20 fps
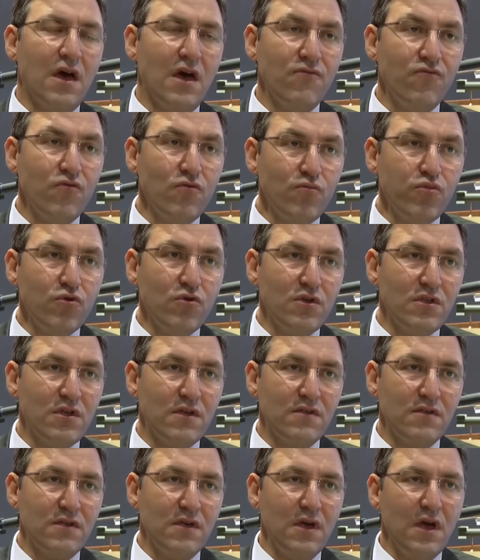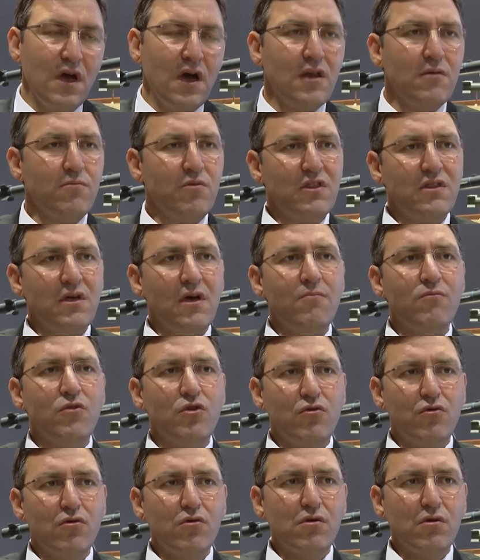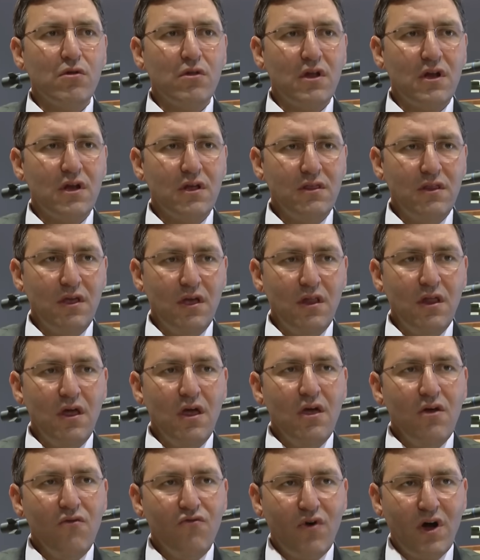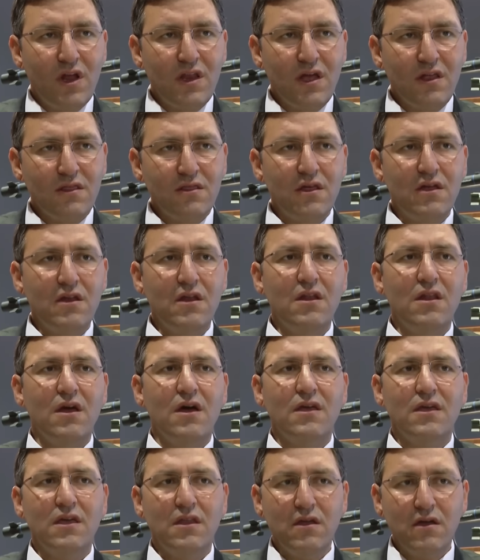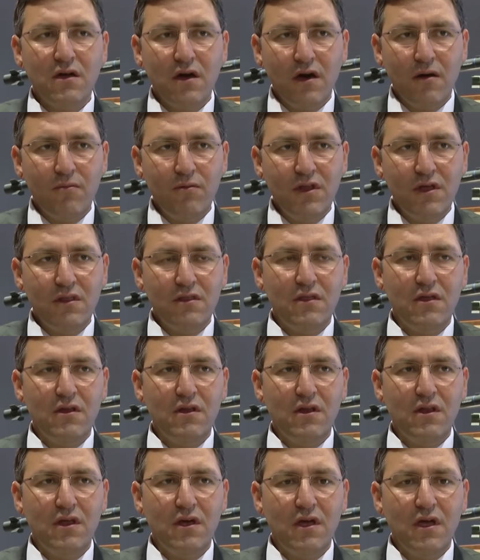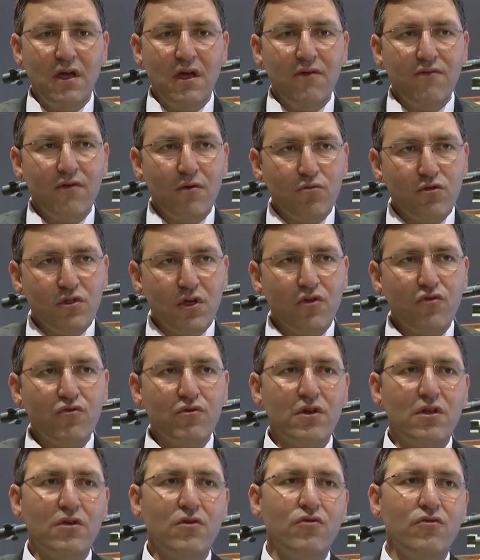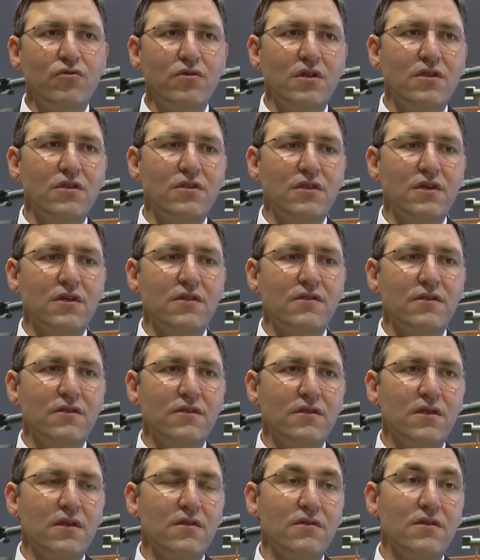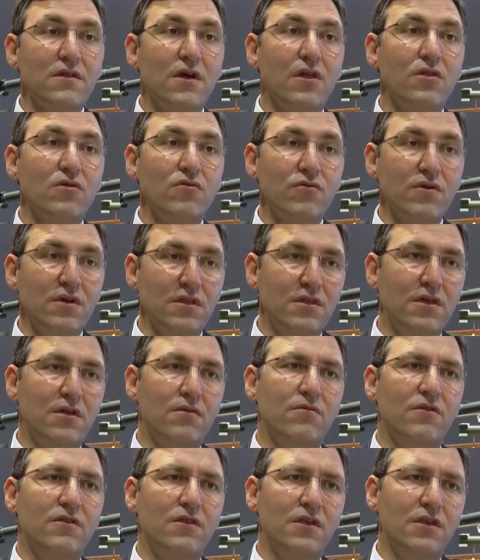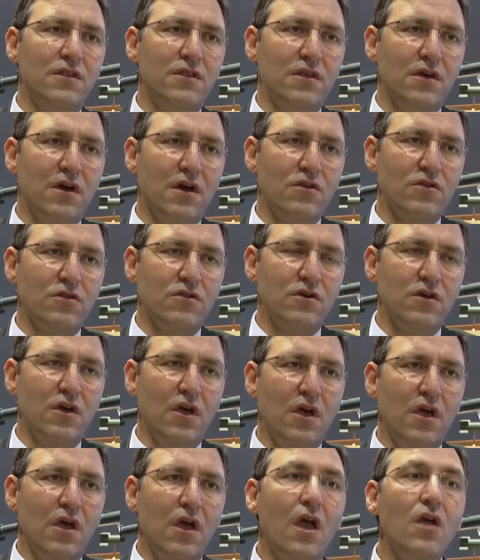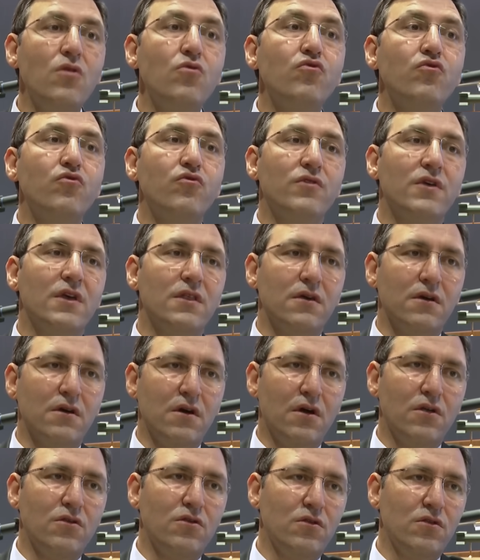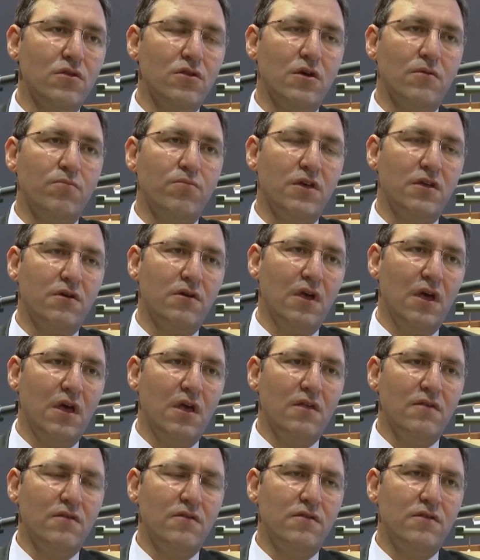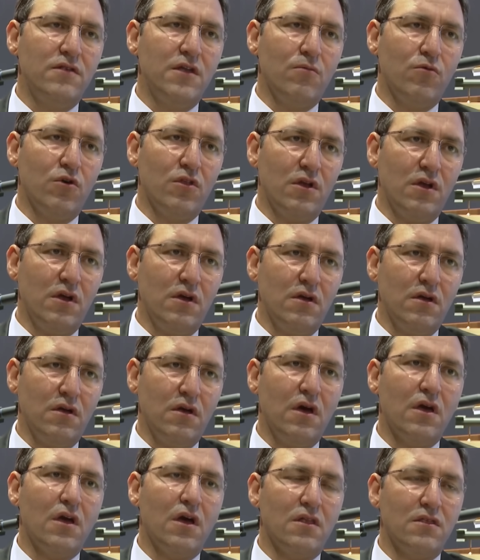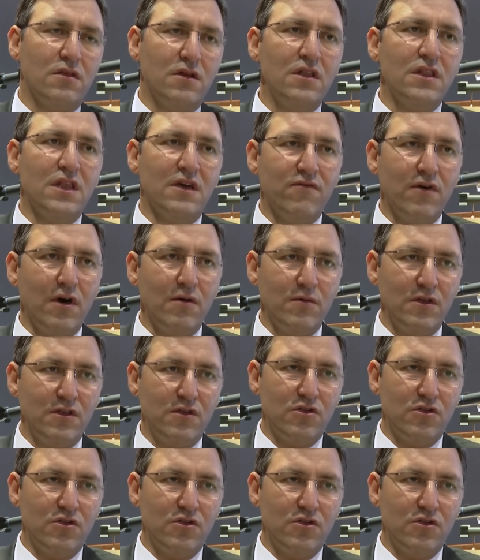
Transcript: Tayfun projesi hani biten bir ürün olarak değil, varyantlarıyla, yeni kabiliyetleriyle ve bundan sonraki süreç içerisinde silahlı kuvvetlerimizin ihtiyacını en üst düzeyde karşılayacak bir sistem olarak hayatına devam